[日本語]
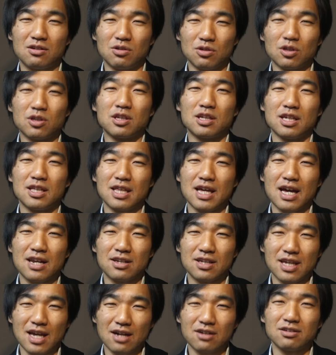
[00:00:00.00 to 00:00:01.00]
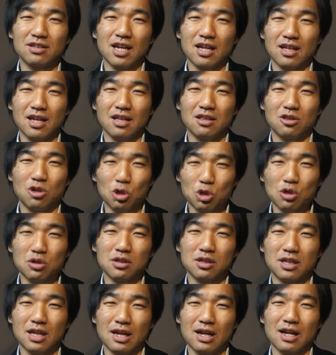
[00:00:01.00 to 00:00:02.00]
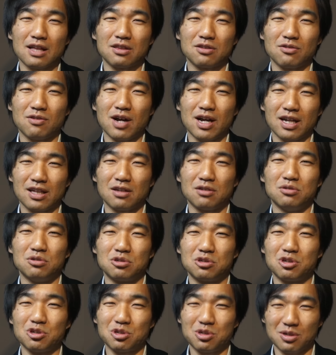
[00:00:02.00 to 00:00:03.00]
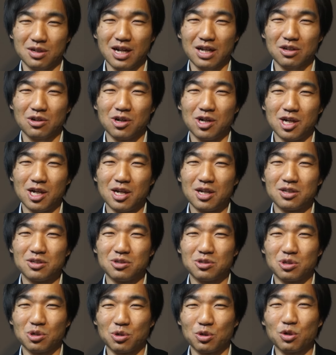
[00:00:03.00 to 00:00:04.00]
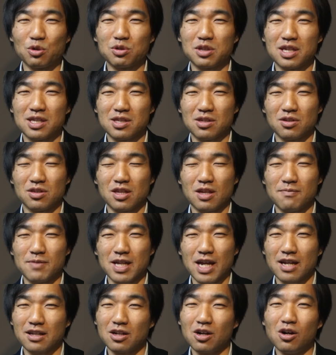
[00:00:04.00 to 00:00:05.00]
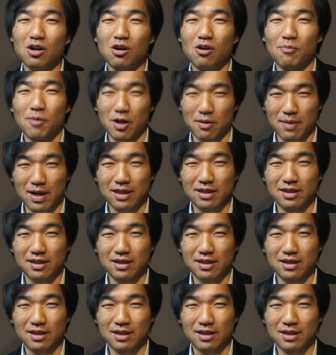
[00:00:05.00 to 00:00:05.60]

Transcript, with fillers: この DJR200D で徐々に電圧を上げて復旧するかというところをテストしてみたいと思いま